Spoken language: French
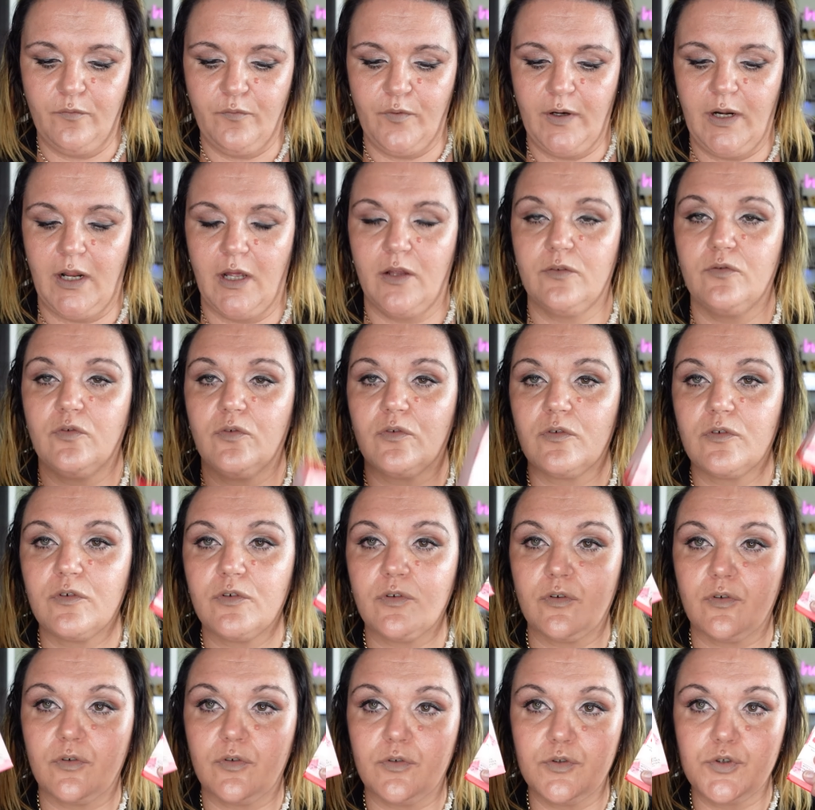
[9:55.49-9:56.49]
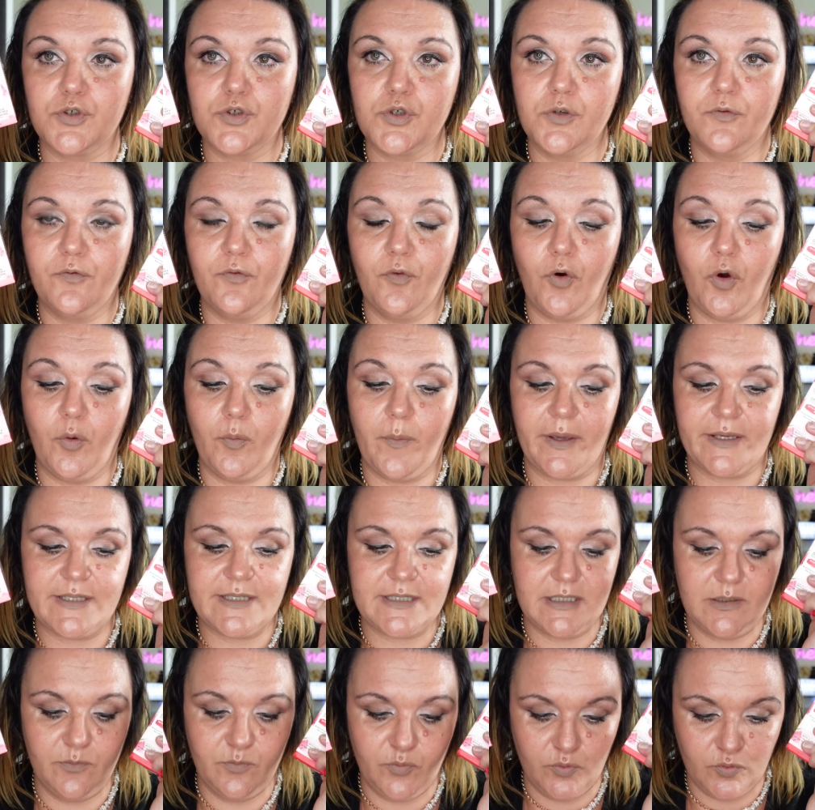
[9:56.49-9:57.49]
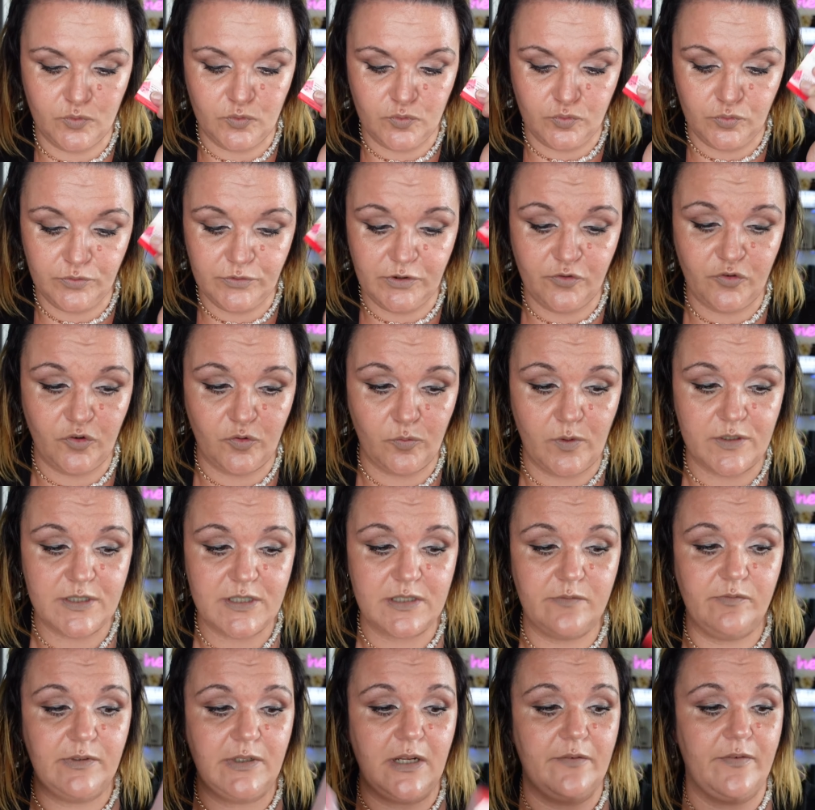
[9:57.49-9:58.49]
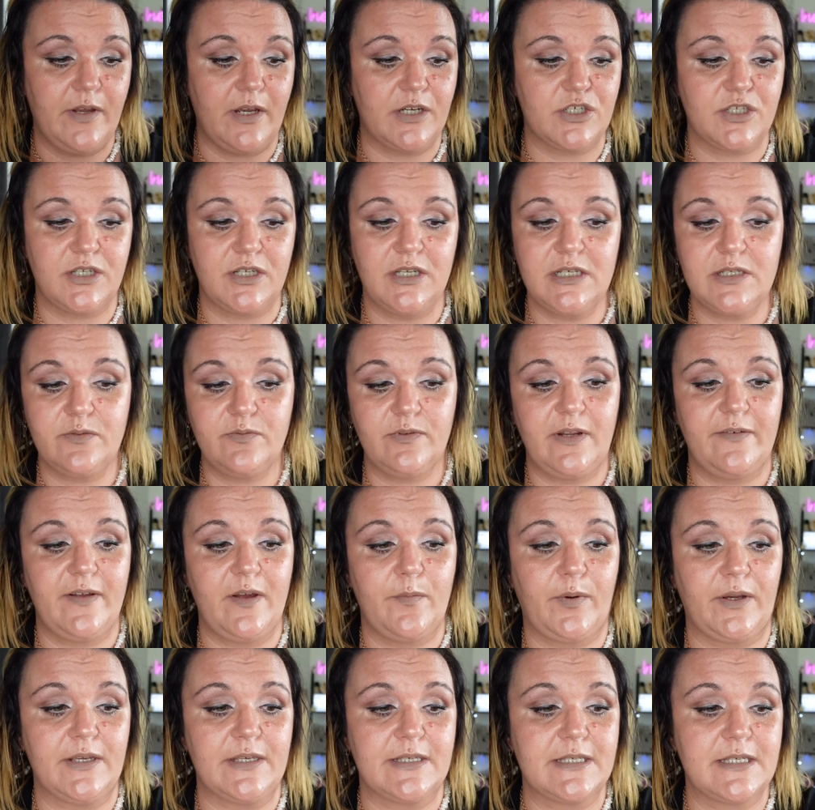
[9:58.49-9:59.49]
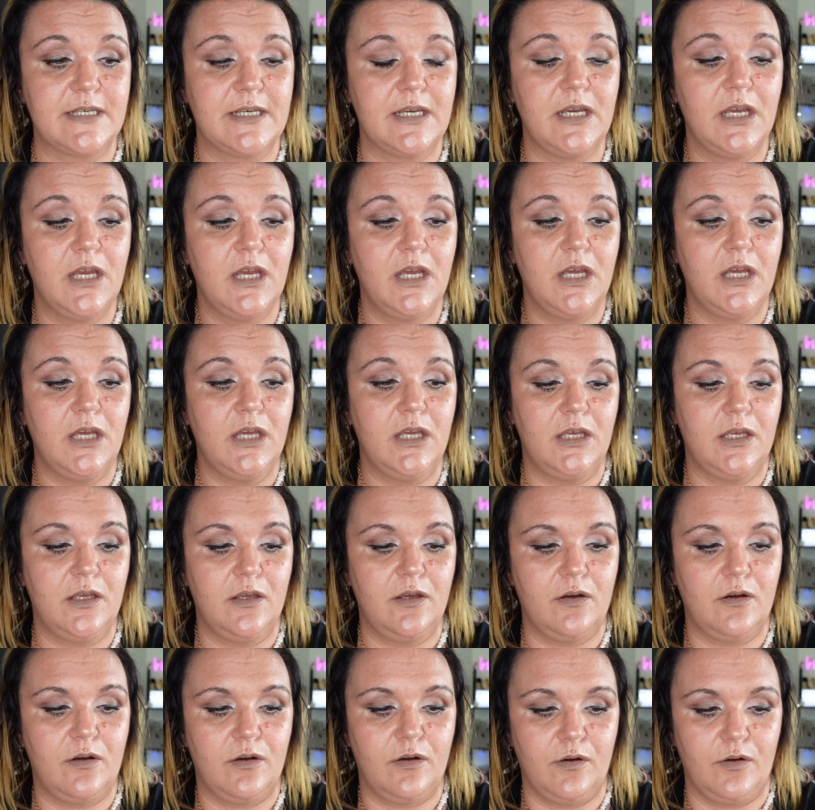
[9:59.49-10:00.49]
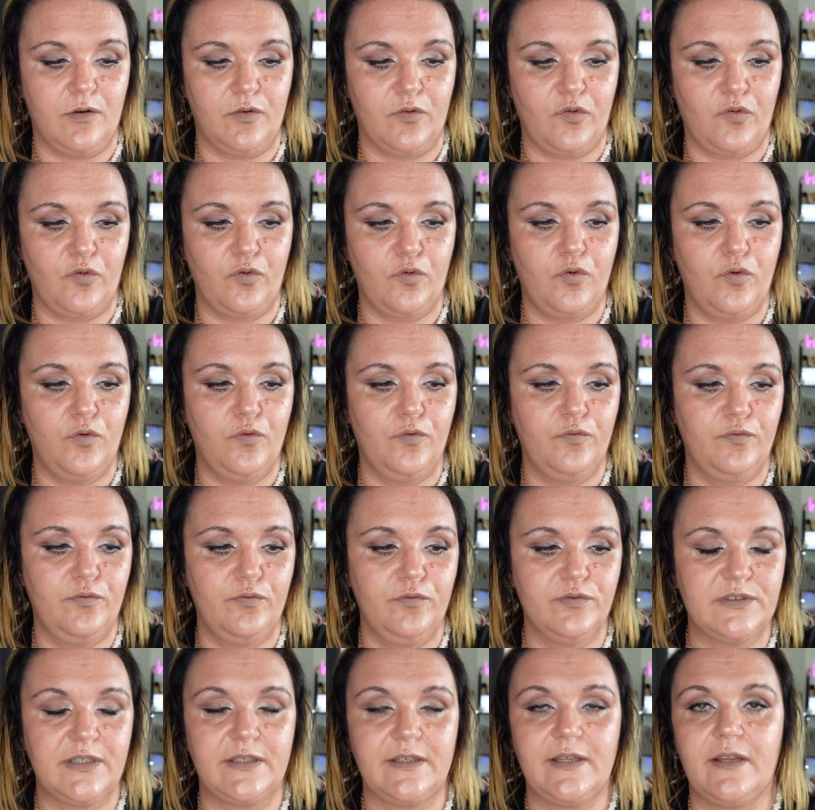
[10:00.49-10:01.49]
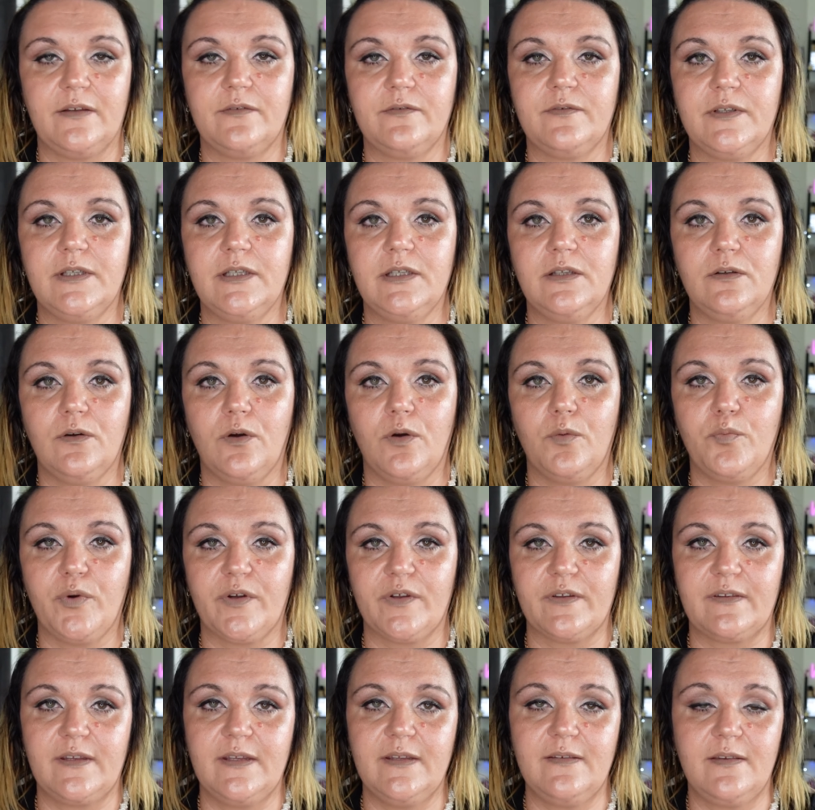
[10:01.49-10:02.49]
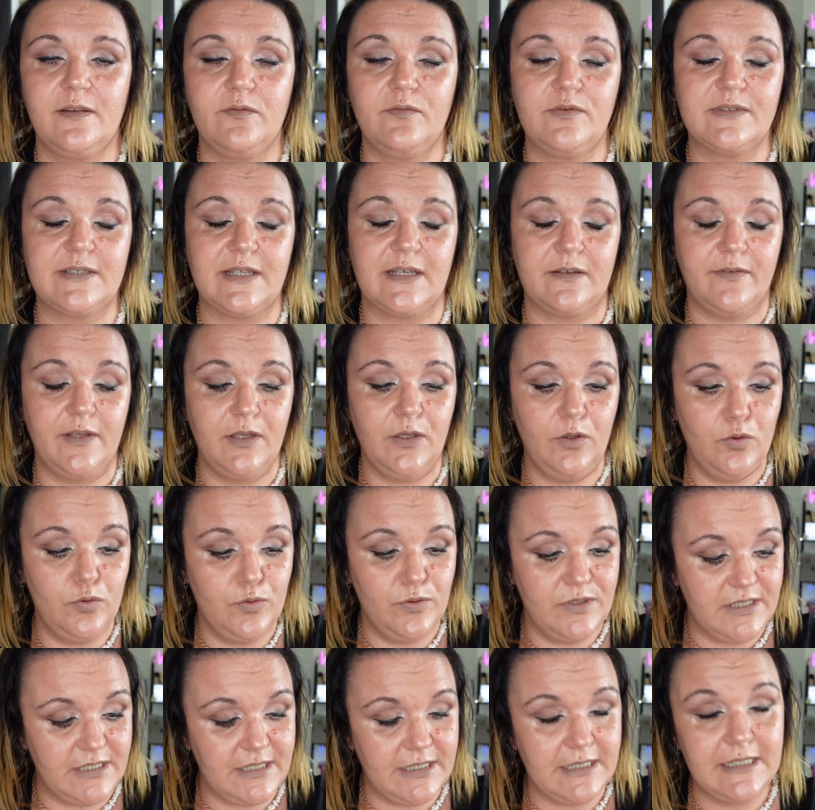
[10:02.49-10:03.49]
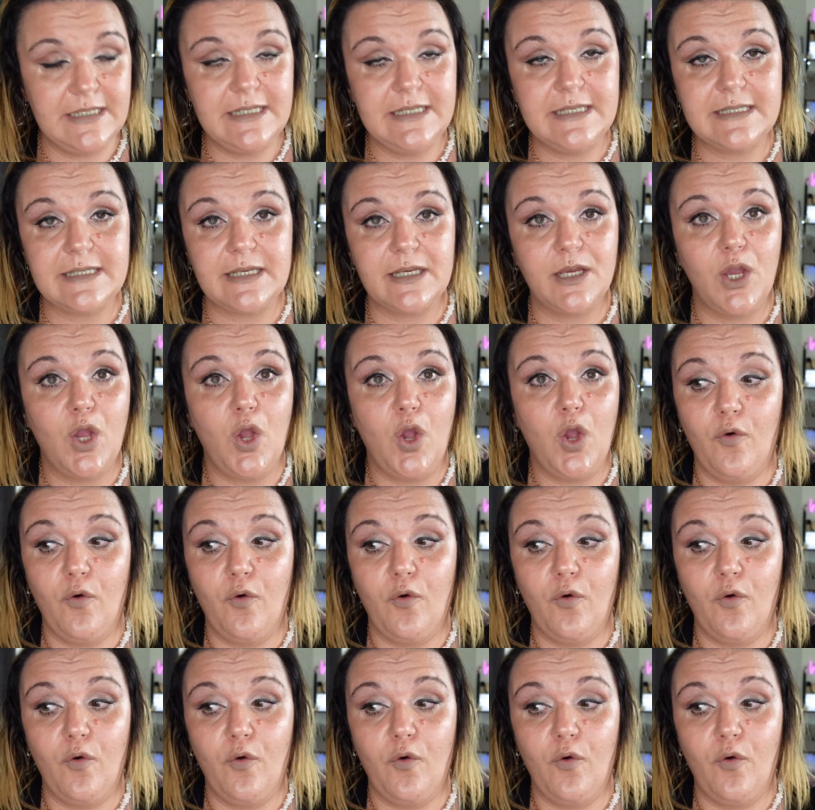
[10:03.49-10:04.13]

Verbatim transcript: Voilà, donc euh, je vous remercie beaucoup. Dites-moi si vous l'avez acheté, si vous l'avez apprécié et euh, ce que vous en avez pensé, si vous l'avez utilisé.